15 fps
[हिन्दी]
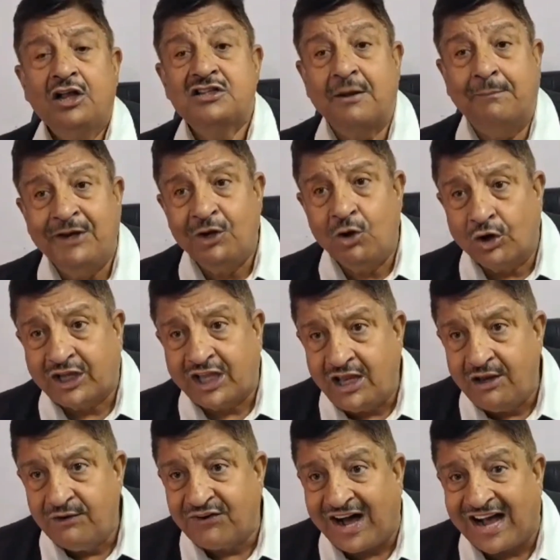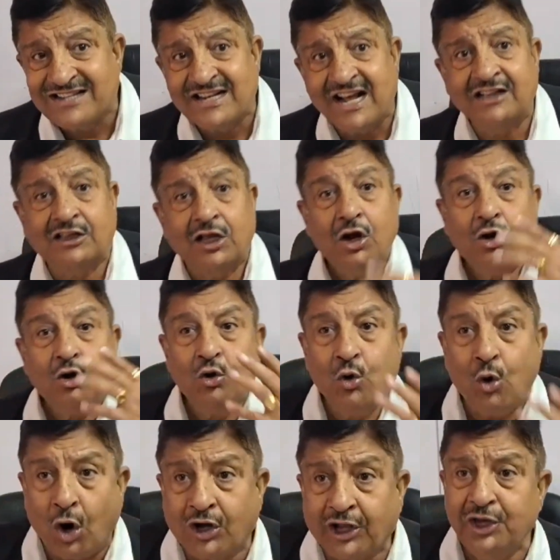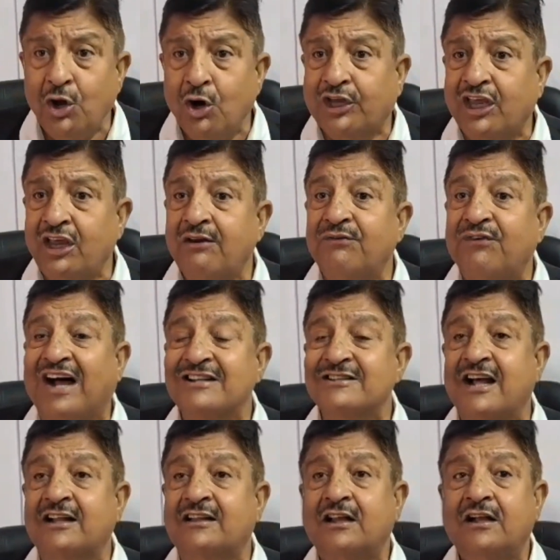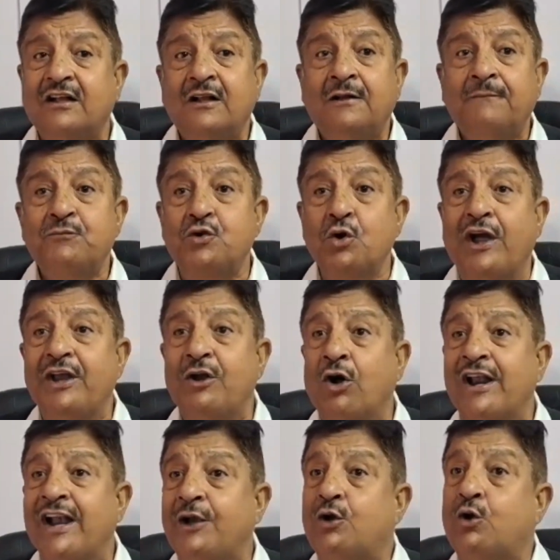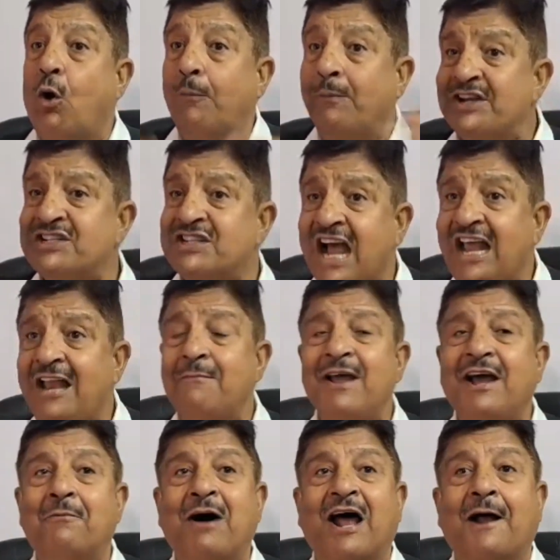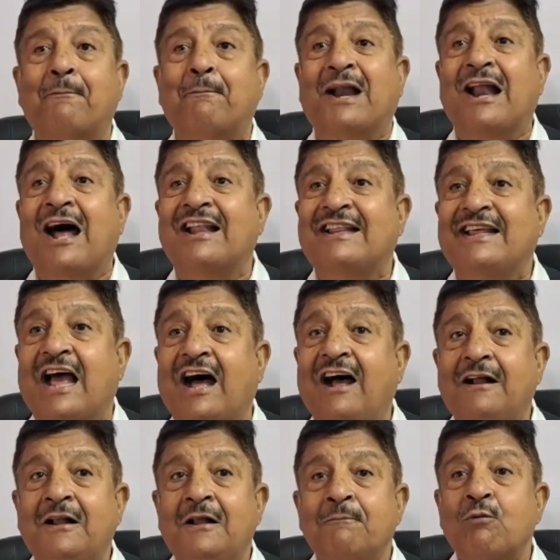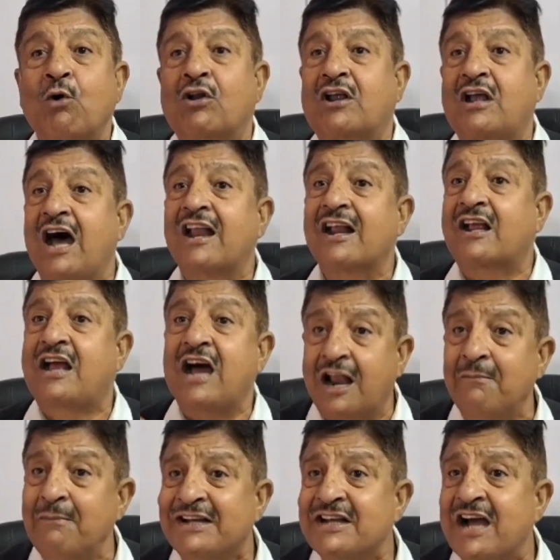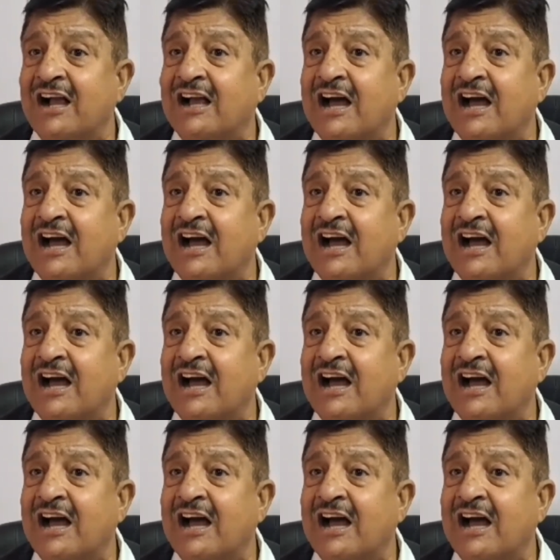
जमीनों की हिफाजत नौकरियों की हिफाजत जो इन्होंने डोमिसाइल में हमारा बना दिया और घर घर में जा